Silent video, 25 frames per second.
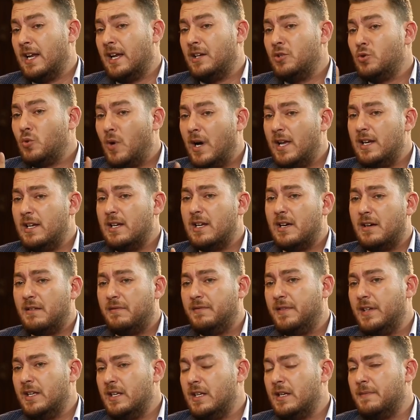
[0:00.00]
لانه هلا
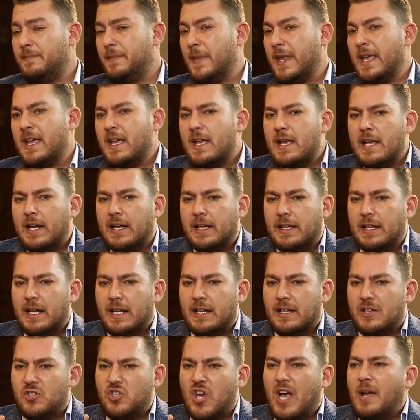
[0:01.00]
في
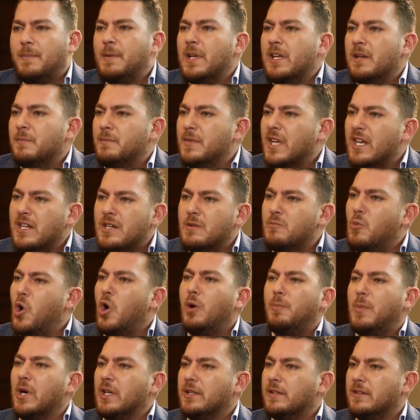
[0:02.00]
الشعب اللبناني
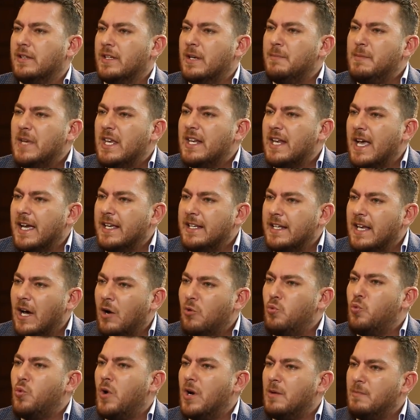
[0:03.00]
محبط يمكن هيدي
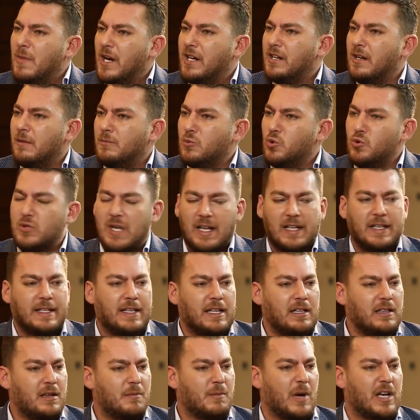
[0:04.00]
اول مره بنوصل
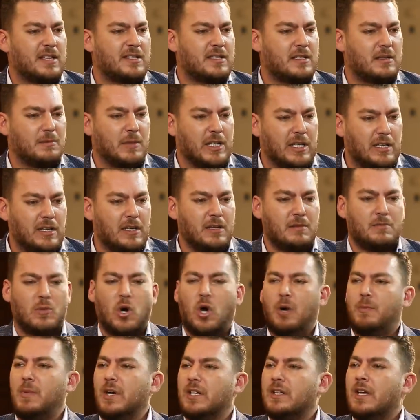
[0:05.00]
الكل معصب الكل
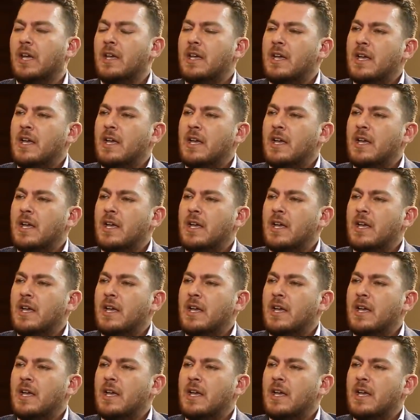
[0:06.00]
محبط